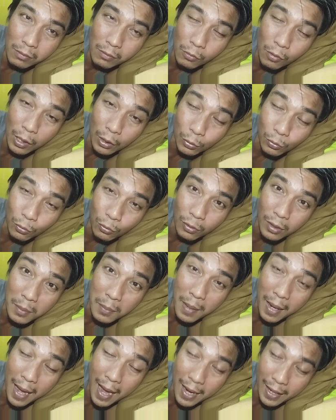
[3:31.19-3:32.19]
waktu
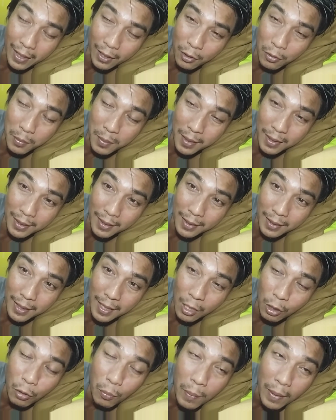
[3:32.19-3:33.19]
lima hari aku bilang kan
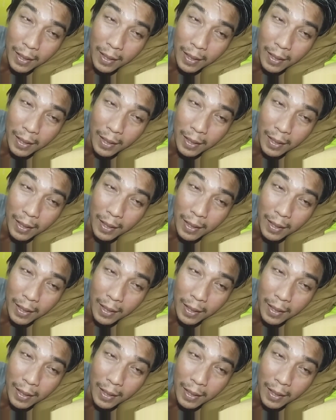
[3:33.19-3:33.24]
aku